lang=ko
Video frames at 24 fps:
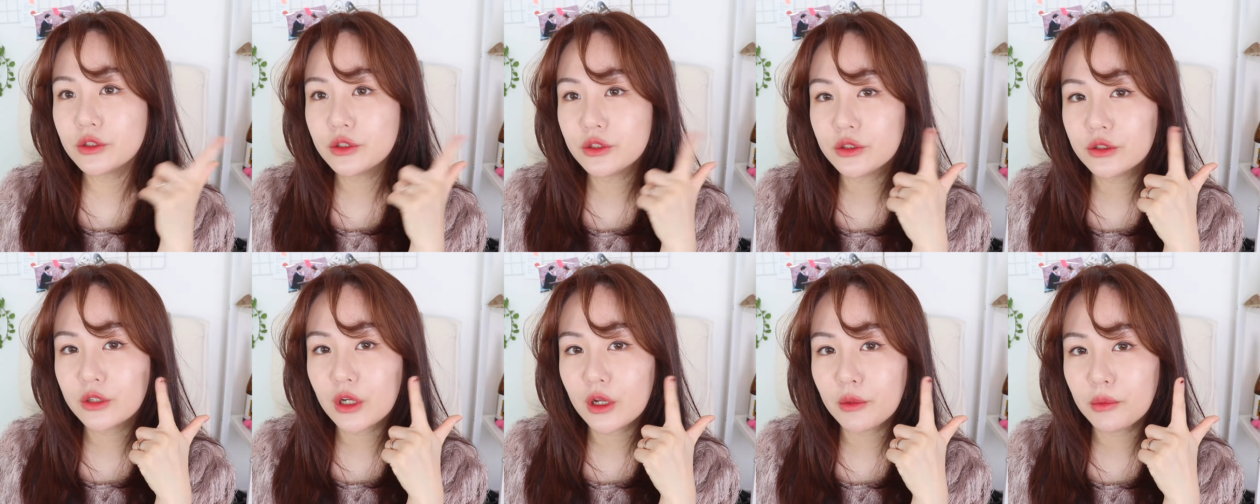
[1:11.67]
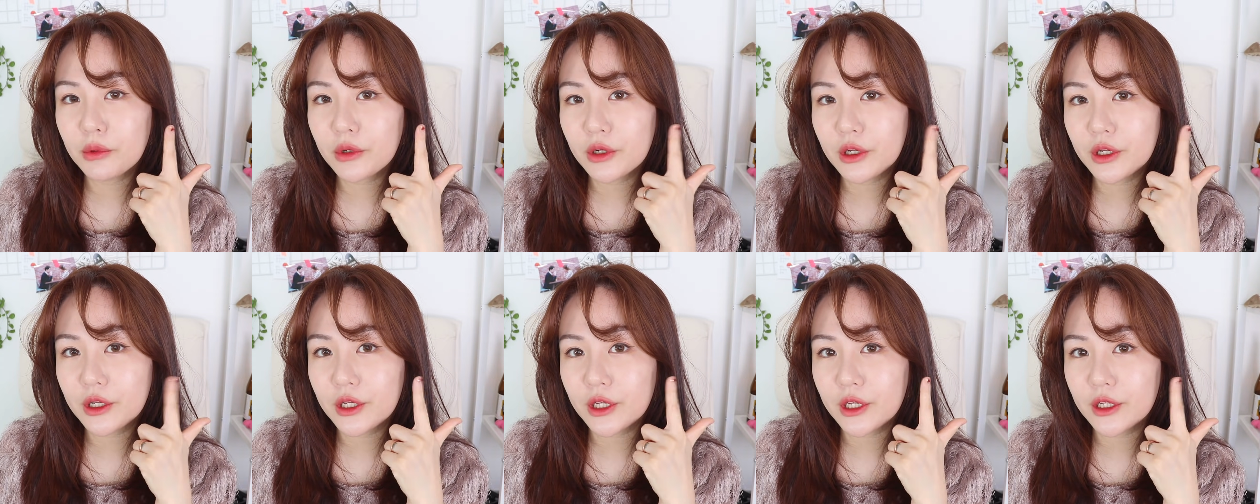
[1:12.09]

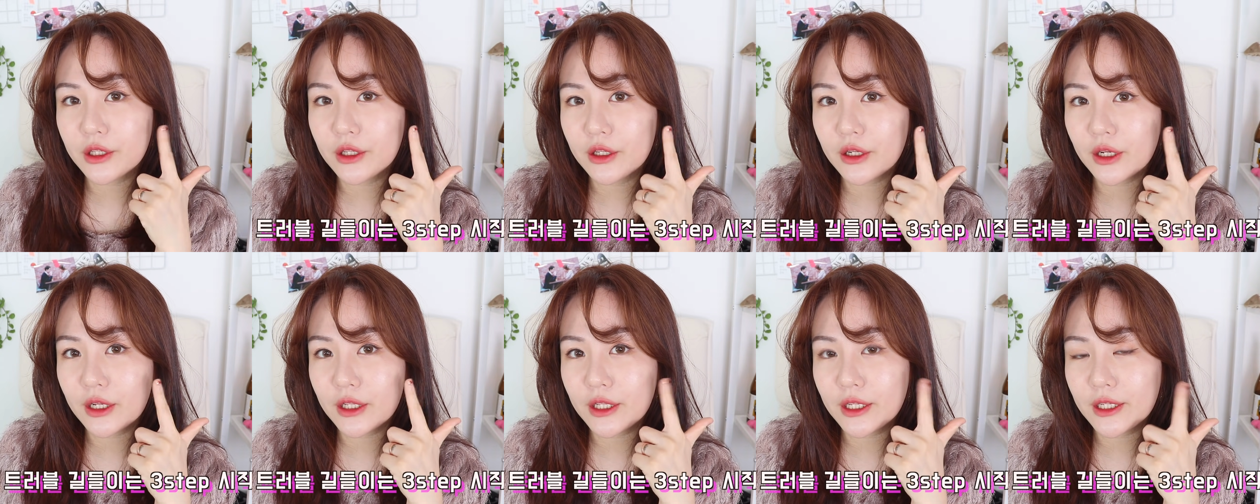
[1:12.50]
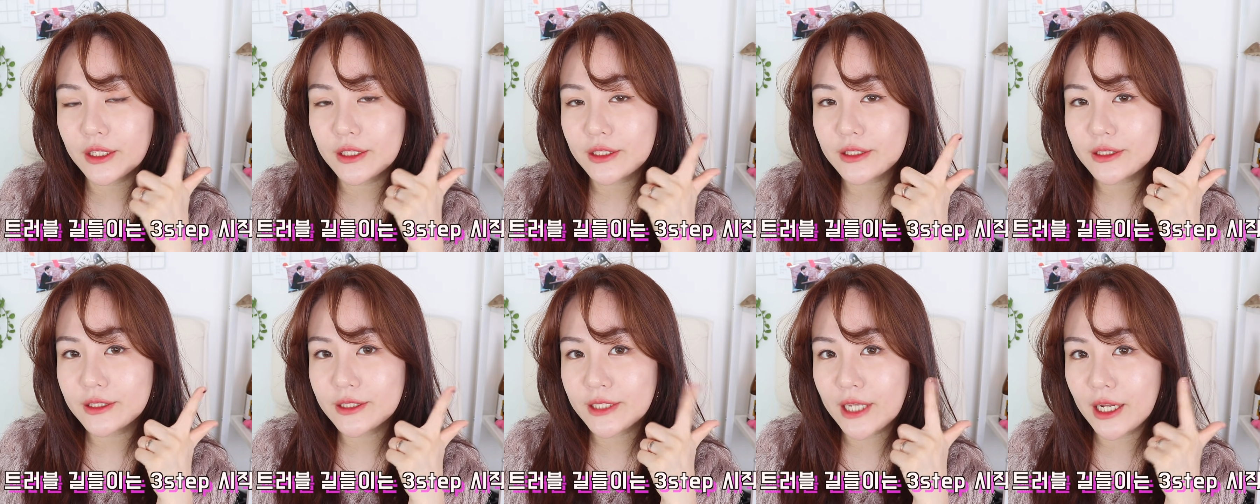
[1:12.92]
트러블을
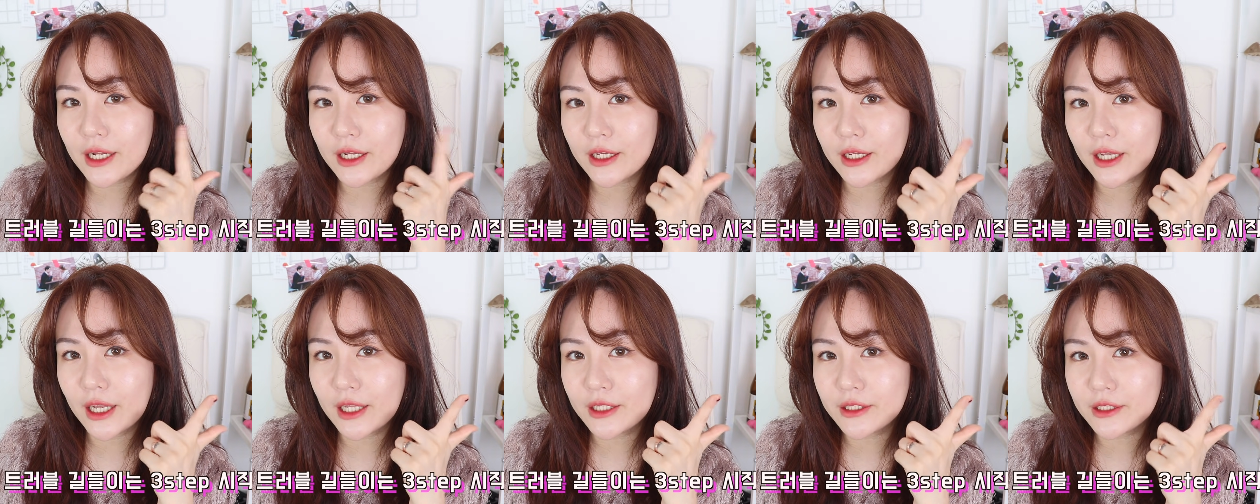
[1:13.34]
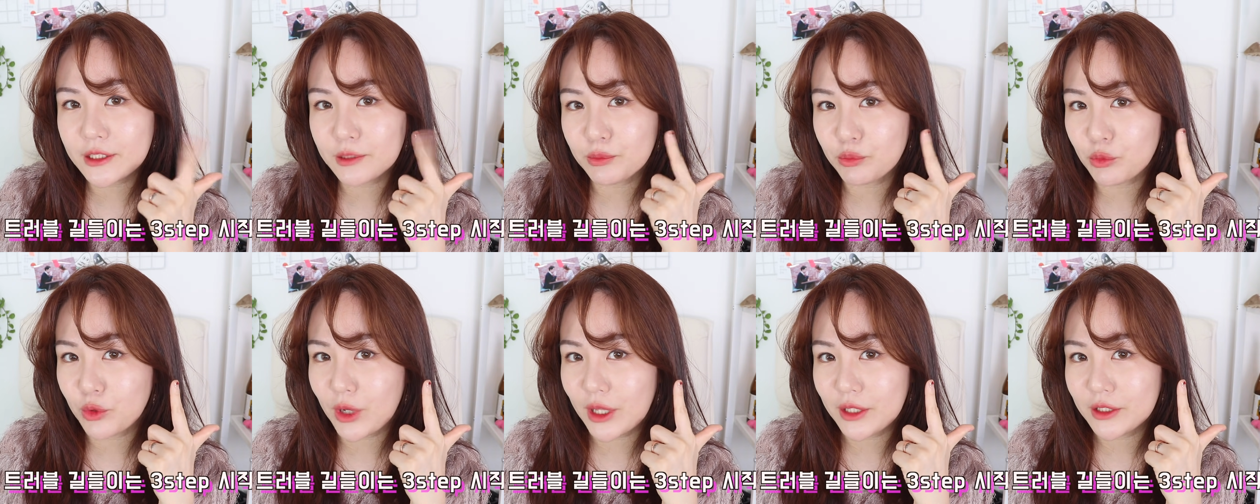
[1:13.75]
길들이는 착한
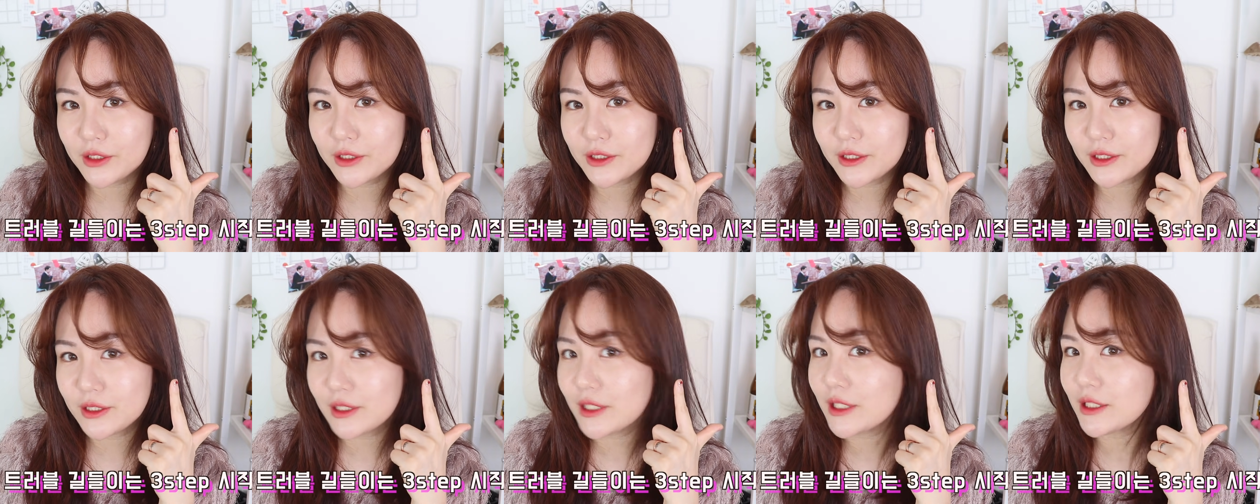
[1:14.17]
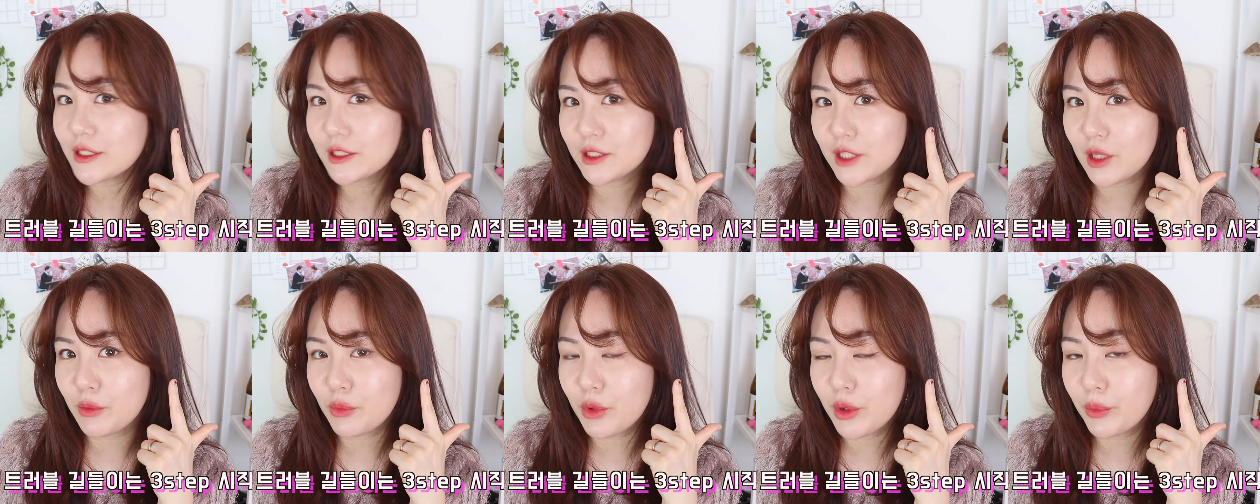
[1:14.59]
습관 쓰리
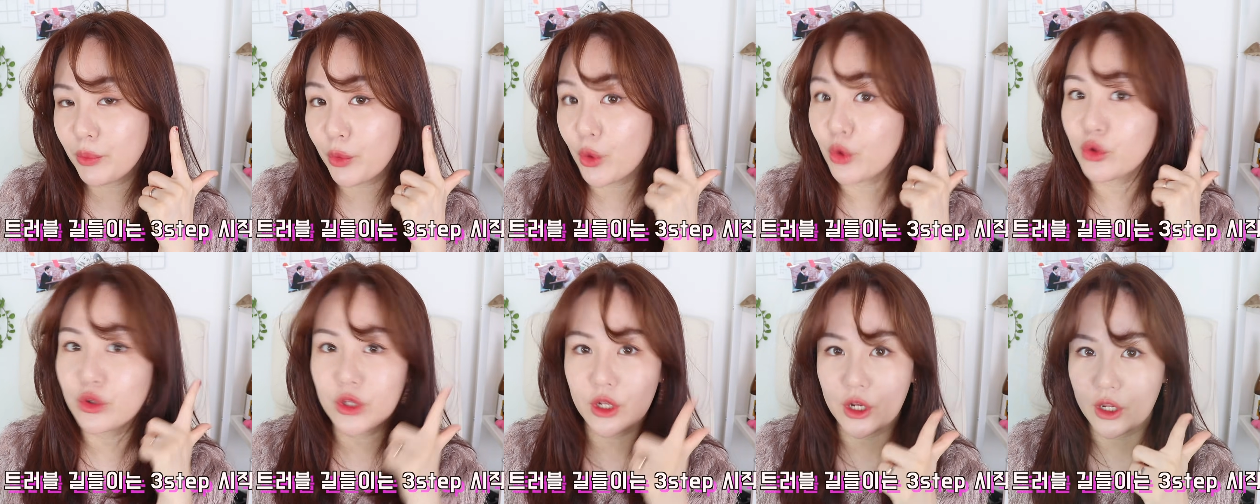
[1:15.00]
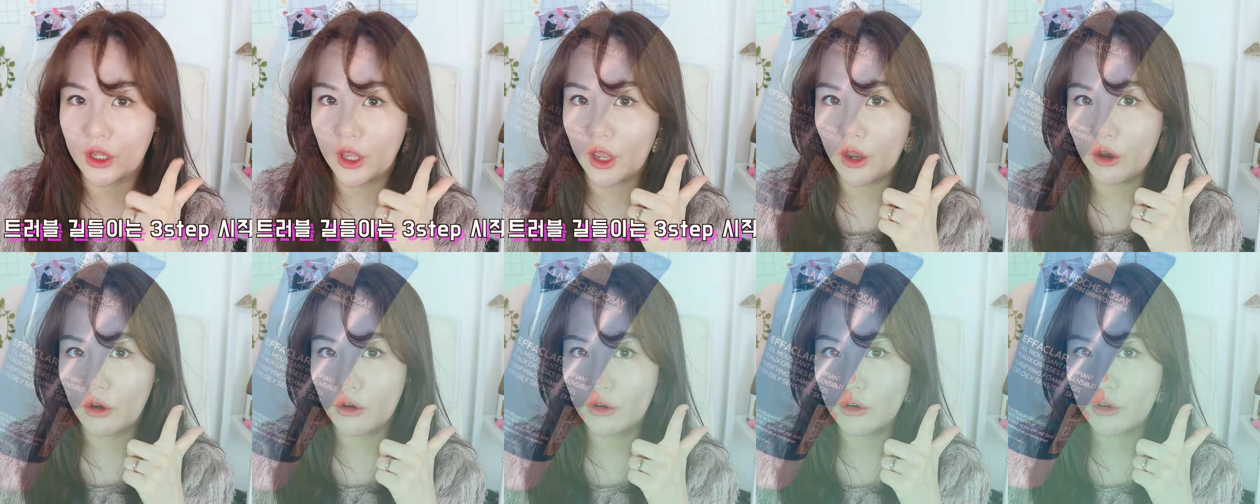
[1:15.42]
스텝을
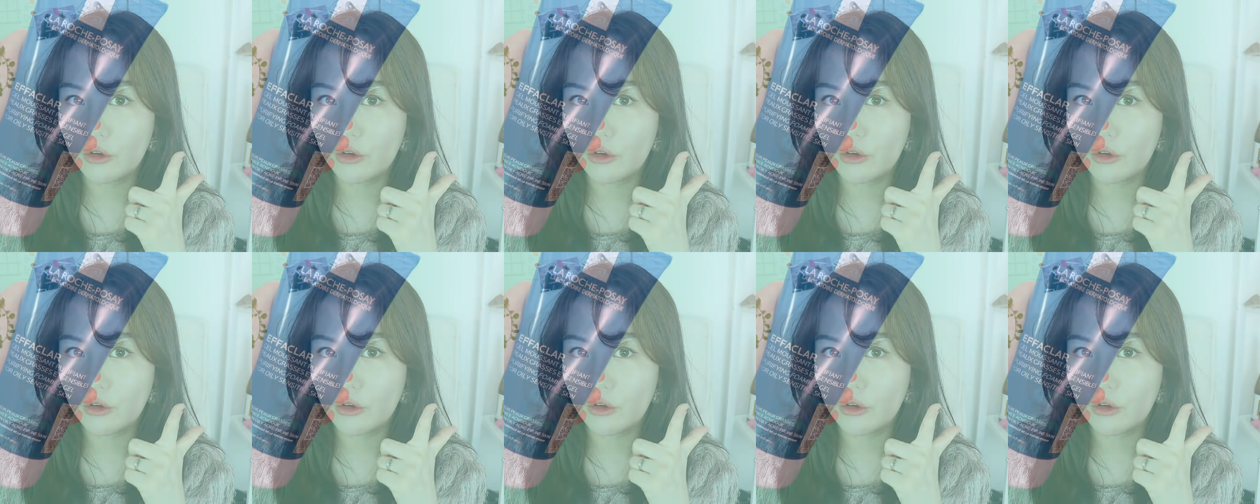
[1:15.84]
보여드릴게요.